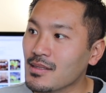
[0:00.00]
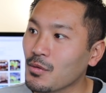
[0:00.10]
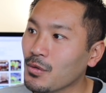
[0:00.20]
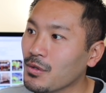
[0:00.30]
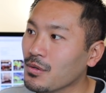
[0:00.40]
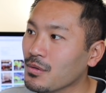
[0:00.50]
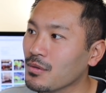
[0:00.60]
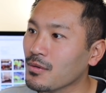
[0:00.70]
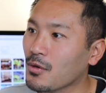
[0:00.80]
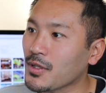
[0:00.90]
そう
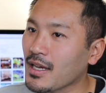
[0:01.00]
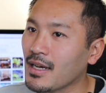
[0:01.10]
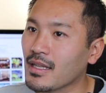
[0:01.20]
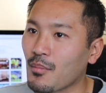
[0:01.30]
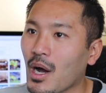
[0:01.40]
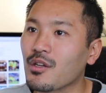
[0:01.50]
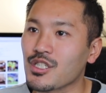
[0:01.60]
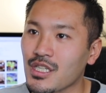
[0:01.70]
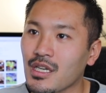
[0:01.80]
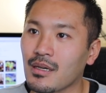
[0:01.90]
いう固定観念もある
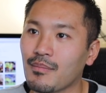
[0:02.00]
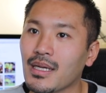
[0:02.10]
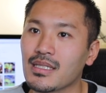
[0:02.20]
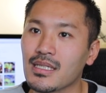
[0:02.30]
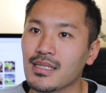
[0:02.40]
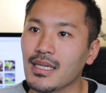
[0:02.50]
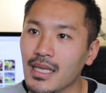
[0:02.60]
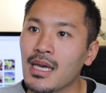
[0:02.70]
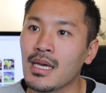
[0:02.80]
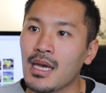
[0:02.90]
し、まあ実際ね、